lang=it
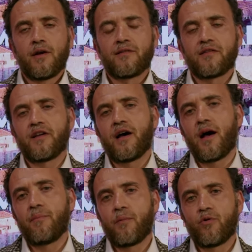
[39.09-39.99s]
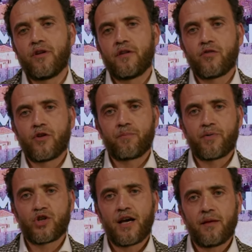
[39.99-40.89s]
Stasera abbiamo un'edizione
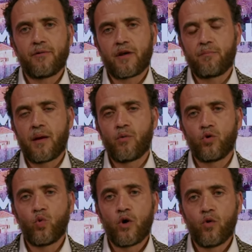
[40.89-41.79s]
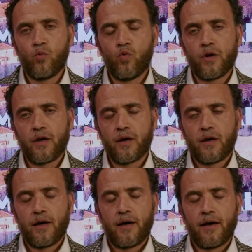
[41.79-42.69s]
speciale perché abbiamo i due comuni
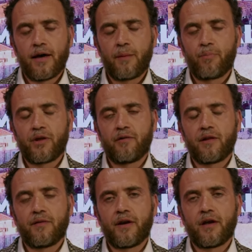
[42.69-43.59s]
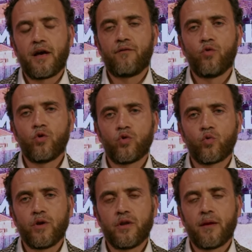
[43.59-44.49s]
eh, che potevano andare al voto,
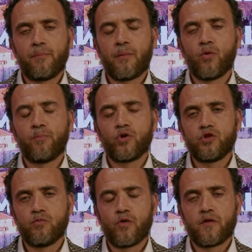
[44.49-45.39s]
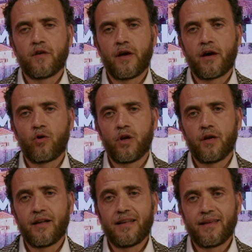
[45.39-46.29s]
quindi abbiamo Poggi Bonzi e Colle
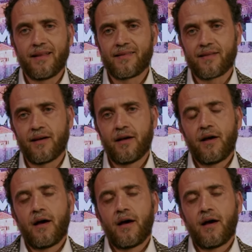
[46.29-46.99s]
Vallelsa.